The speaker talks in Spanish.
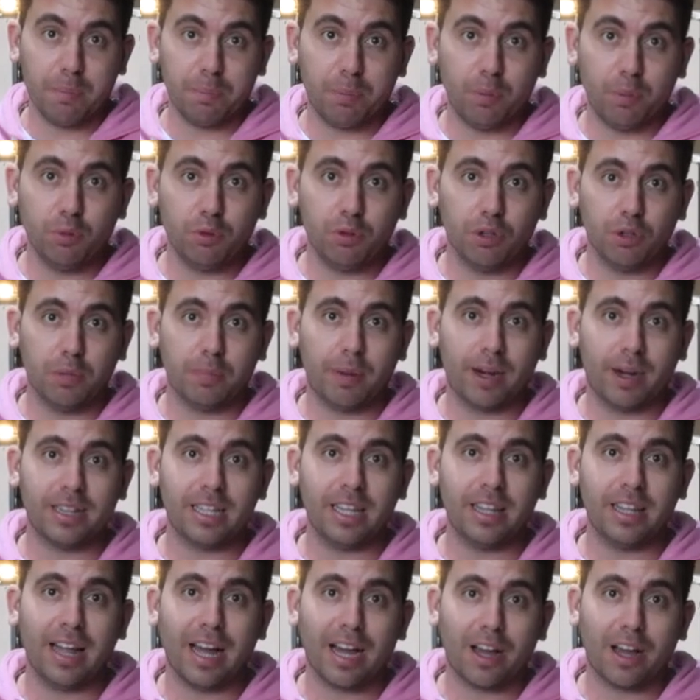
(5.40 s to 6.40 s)
en punto de
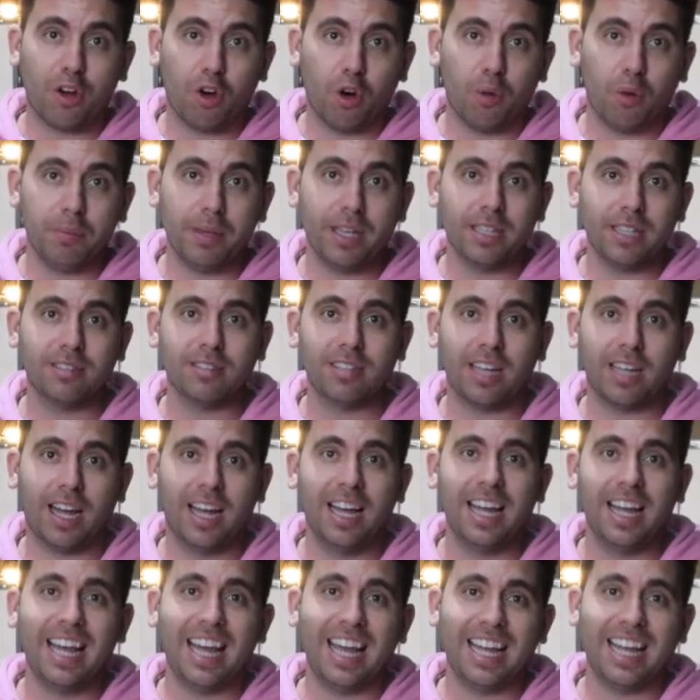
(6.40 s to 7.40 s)
partida
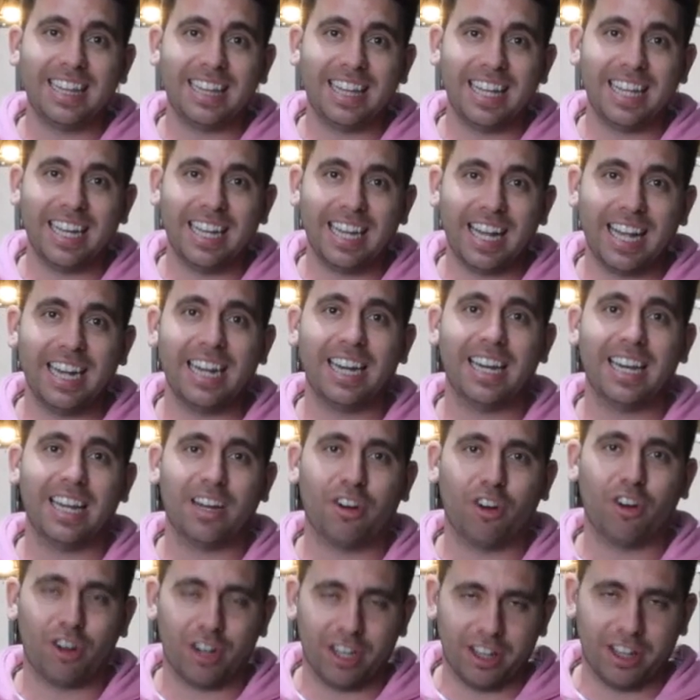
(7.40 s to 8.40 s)
comienza este gran
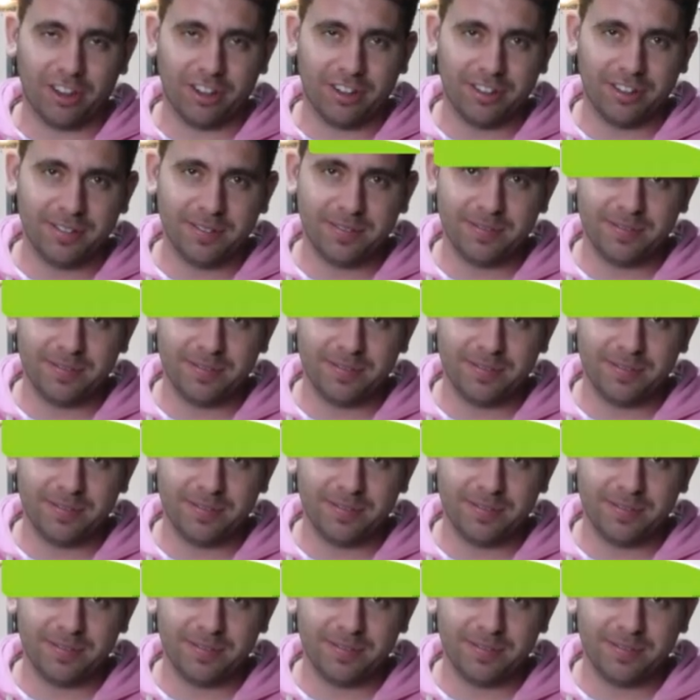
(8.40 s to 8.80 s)
recorrido.